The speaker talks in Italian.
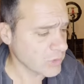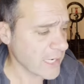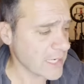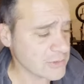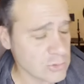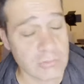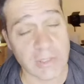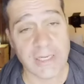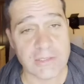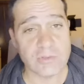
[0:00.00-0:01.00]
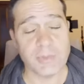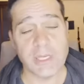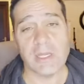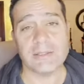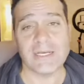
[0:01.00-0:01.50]
ragazzo, un ragazzo
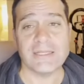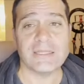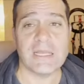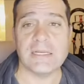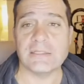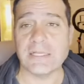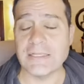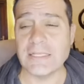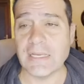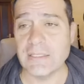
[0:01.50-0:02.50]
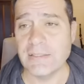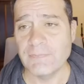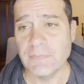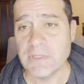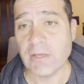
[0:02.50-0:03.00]
beh, a 30, 30
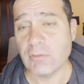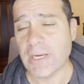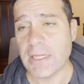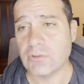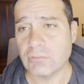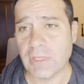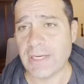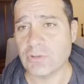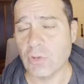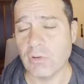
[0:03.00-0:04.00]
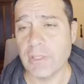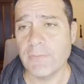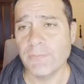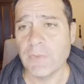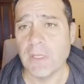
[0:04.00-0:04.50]
anni, sì, è un ragazzo, un
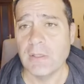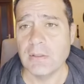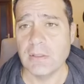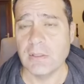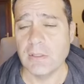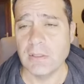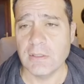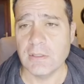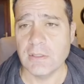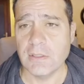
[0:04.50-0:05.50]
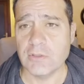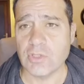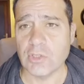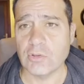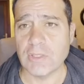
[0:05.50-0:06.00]
ragazzone, eh,
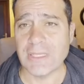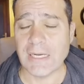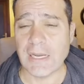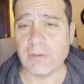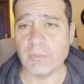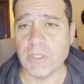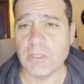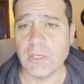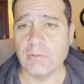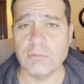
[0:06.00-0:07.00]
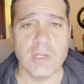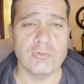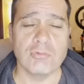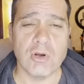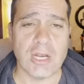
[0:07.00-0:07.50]
giocatore di rugby, è, è
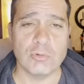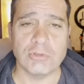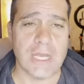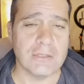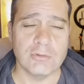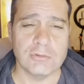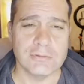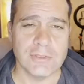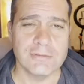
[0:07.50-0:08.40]
un orangutango.